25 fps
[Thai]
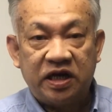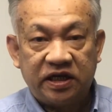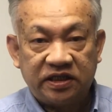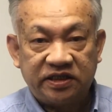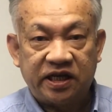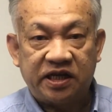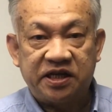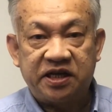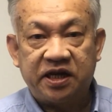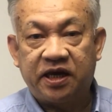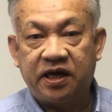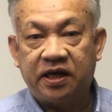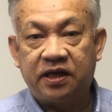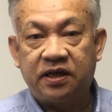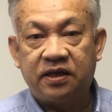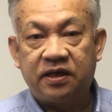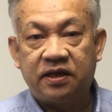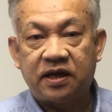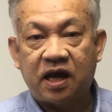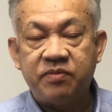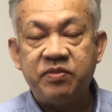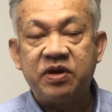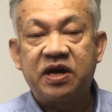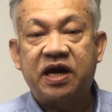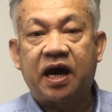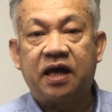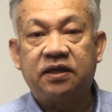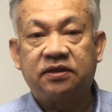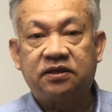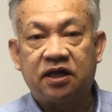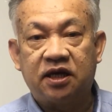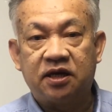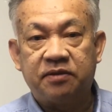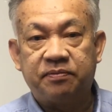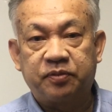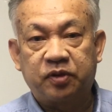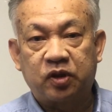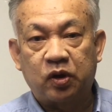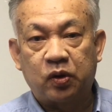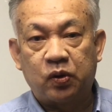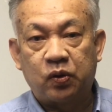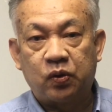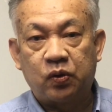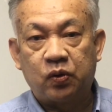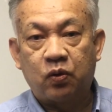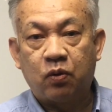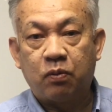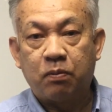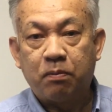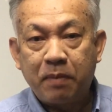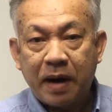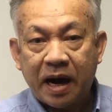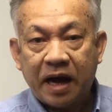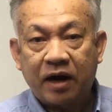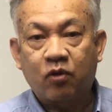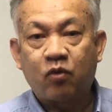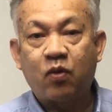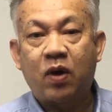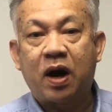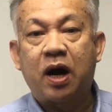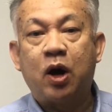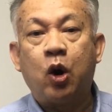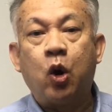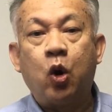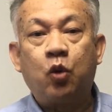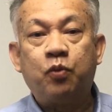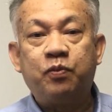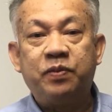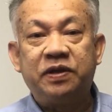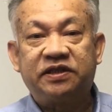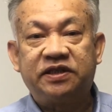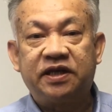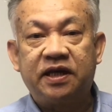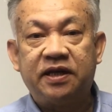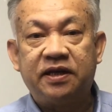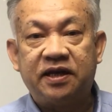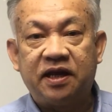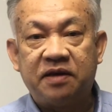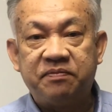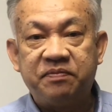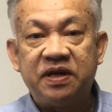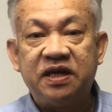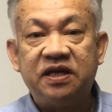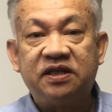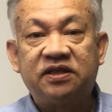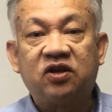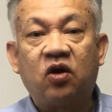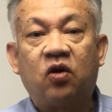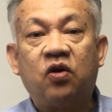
เศรษฐกิจให้มีการเติบโตมากกว่า 6%ในปี